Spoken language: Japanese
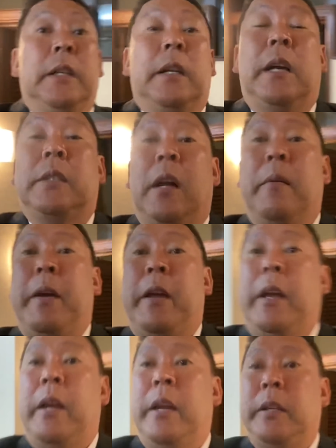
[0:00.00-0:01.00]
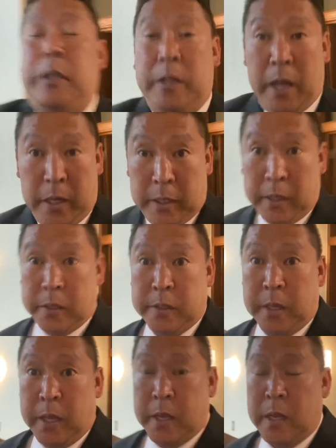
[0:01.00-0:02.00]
春日部市内でですね、